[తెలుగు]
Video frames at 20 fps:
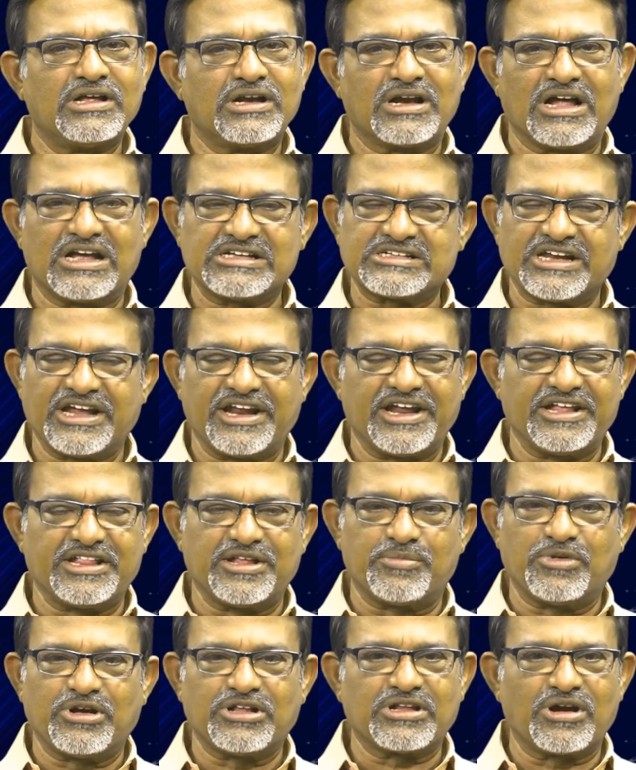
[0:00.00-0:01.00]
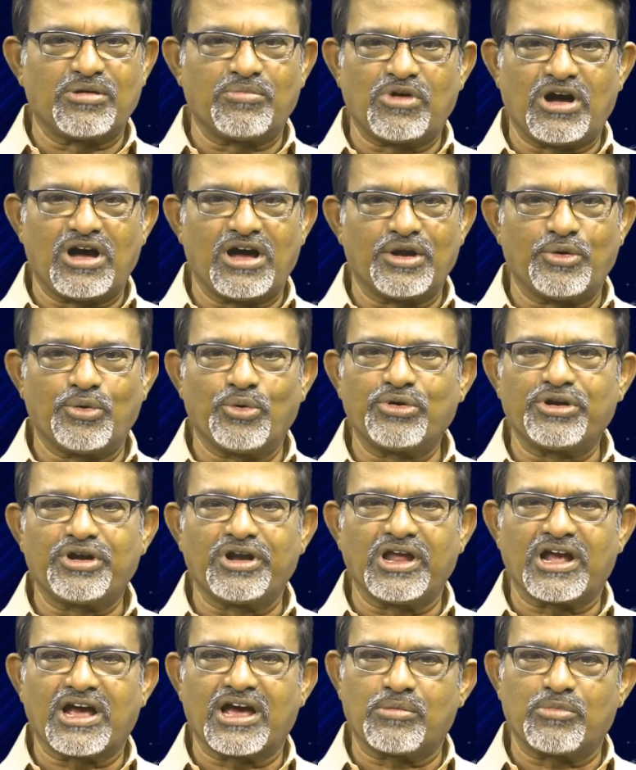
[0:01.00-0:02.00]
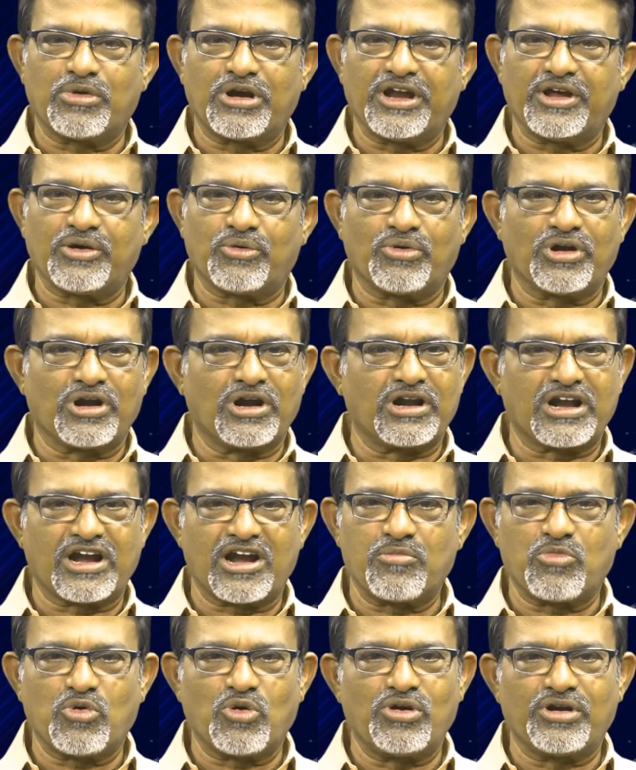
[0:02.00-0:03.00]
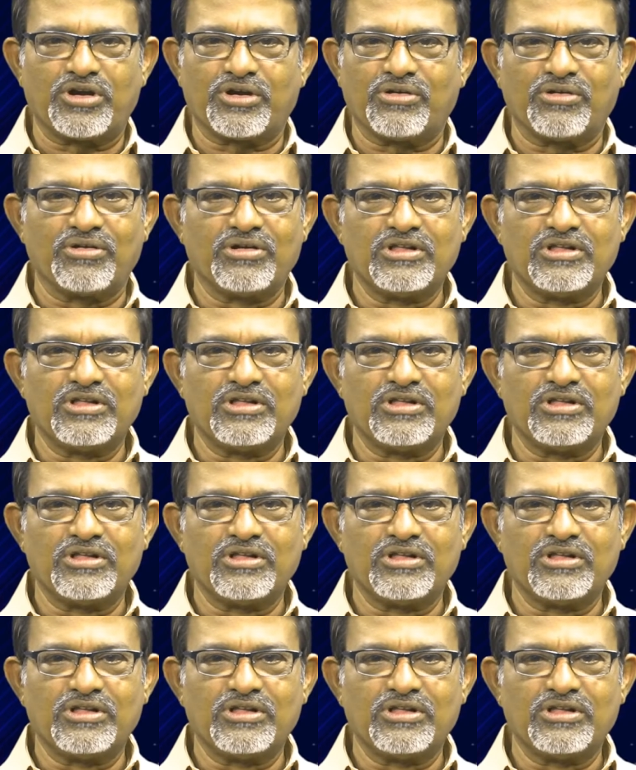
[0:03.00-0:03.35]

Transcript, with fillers: లాస్ట్ ఇయర్ అయితే మాత్రం ఆ లోట్ని కనబడనీయకుండా ట్రెండ్ బౌల్ట్